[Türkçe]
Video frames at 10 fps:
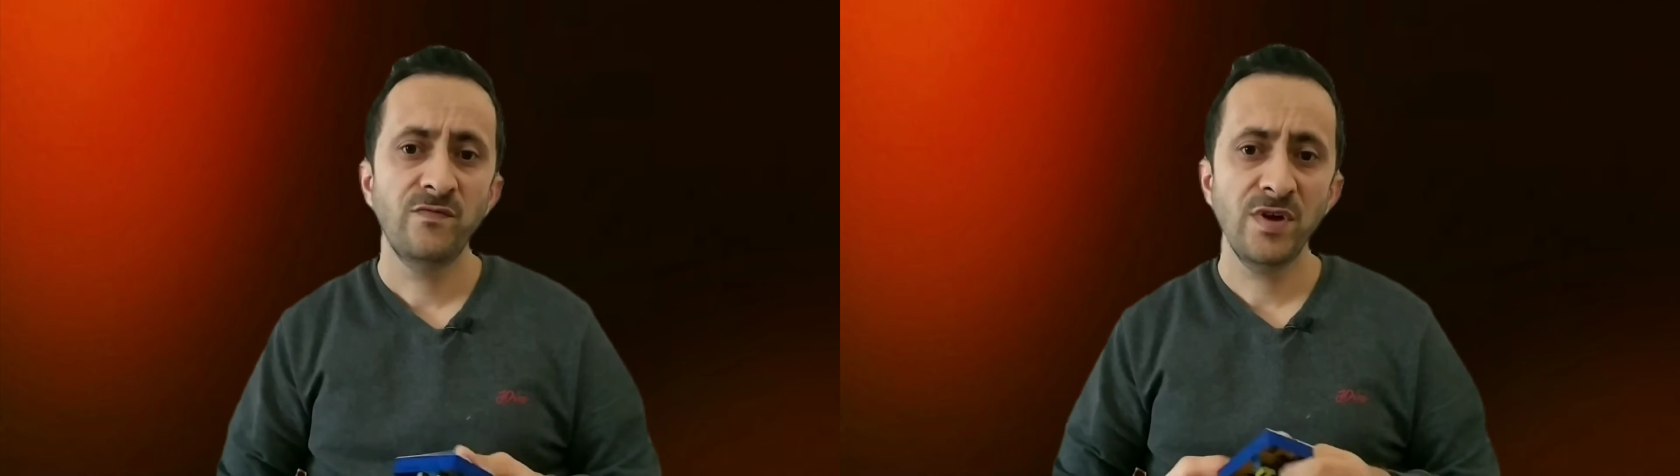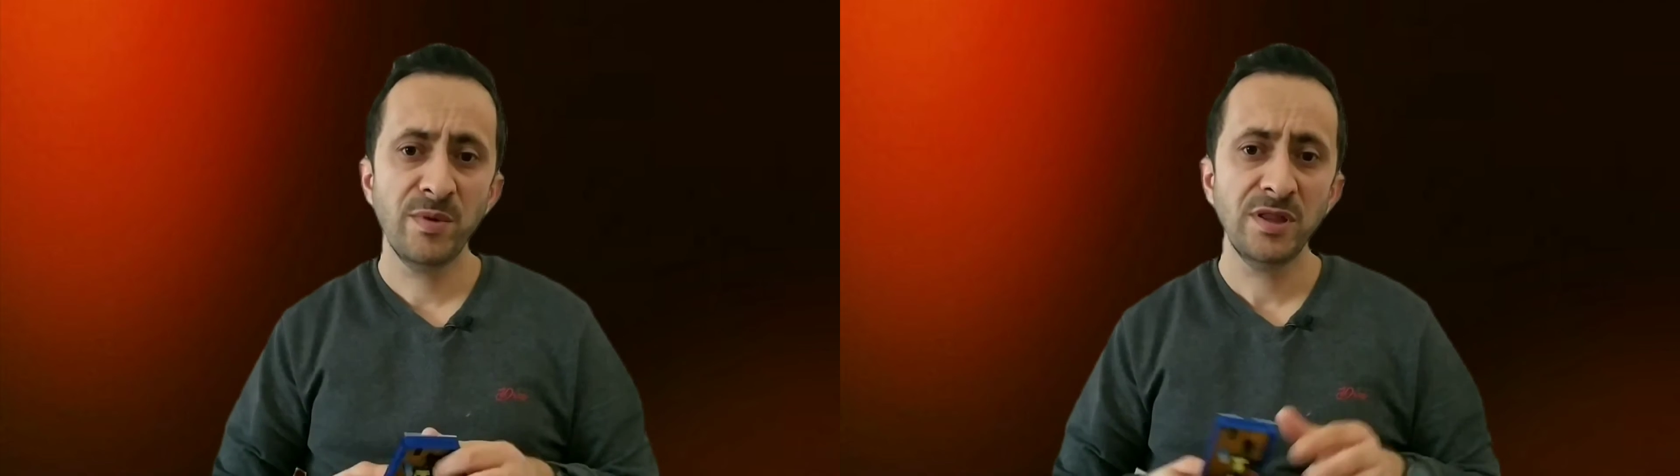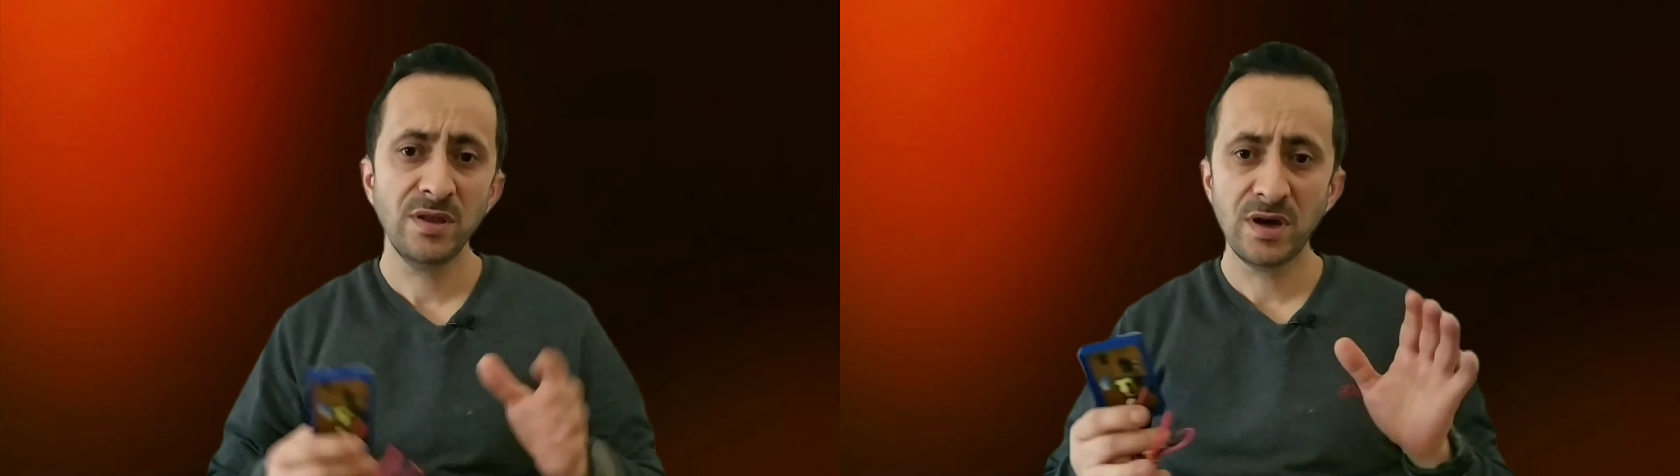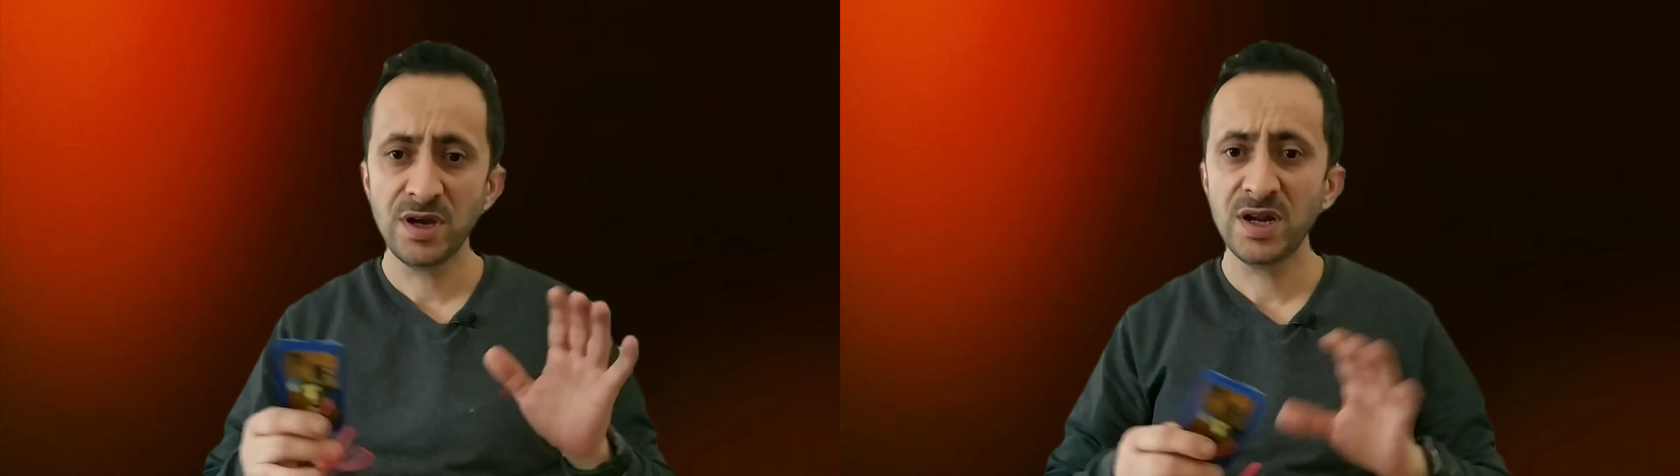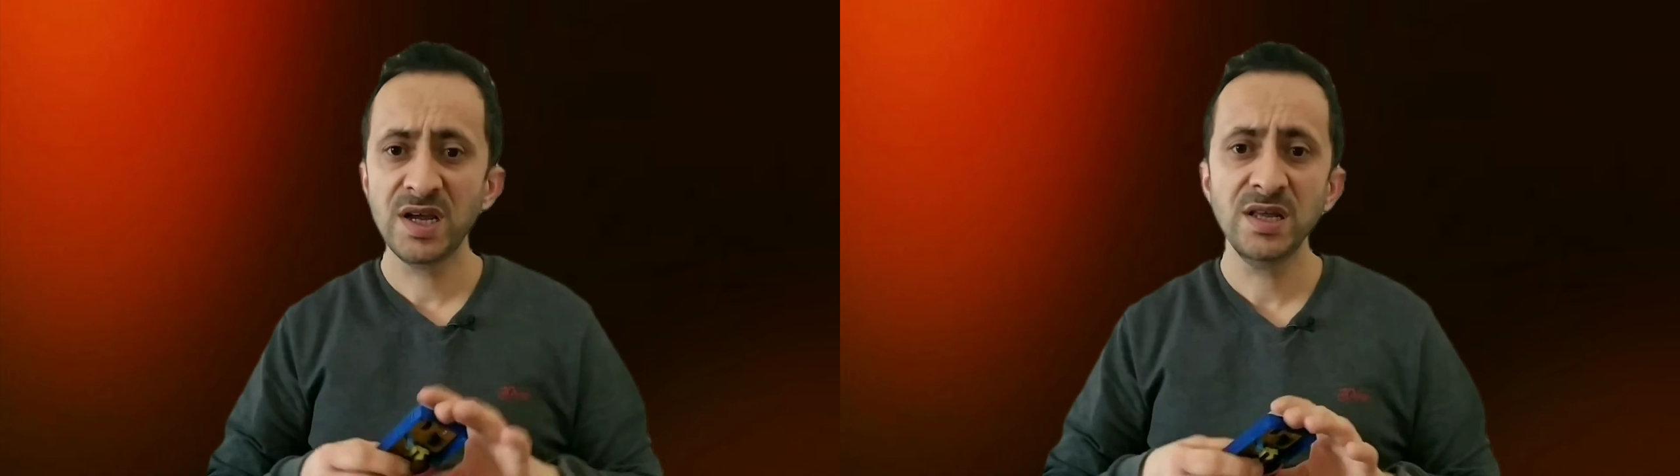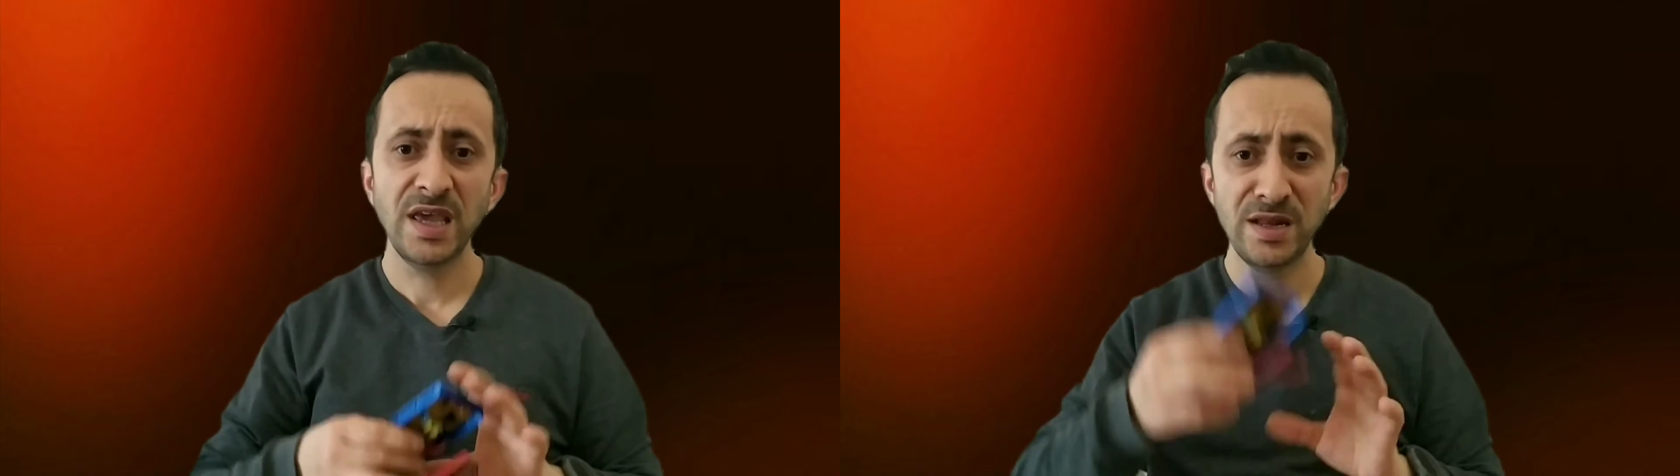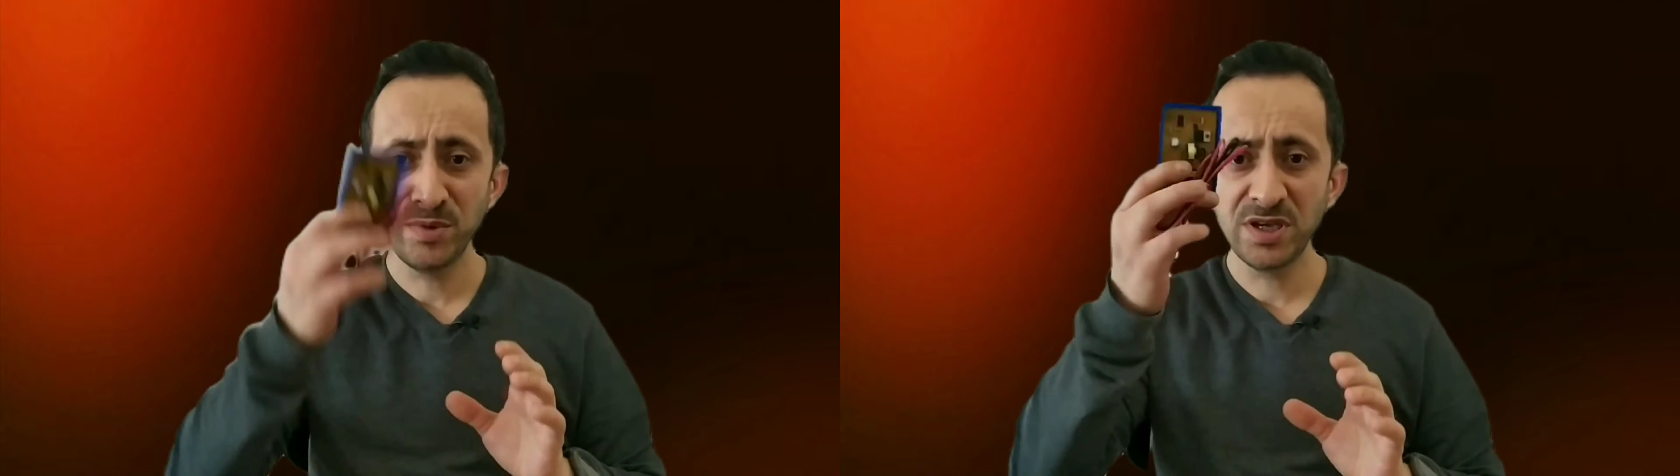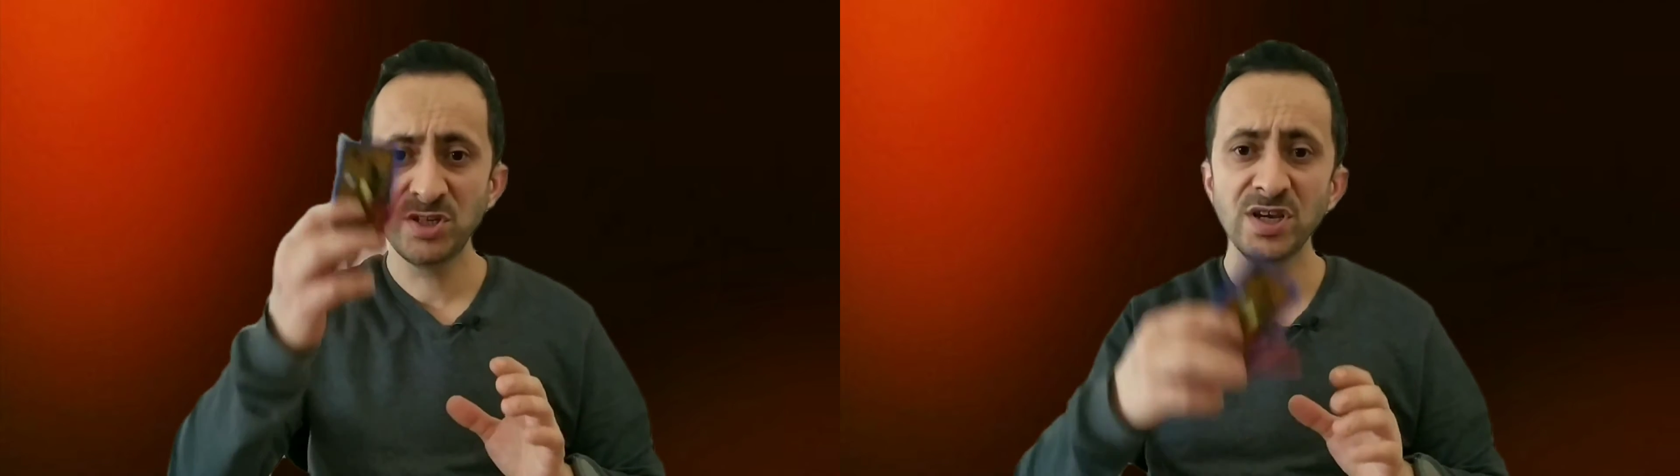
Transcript: Ve ben ara ara elimdeki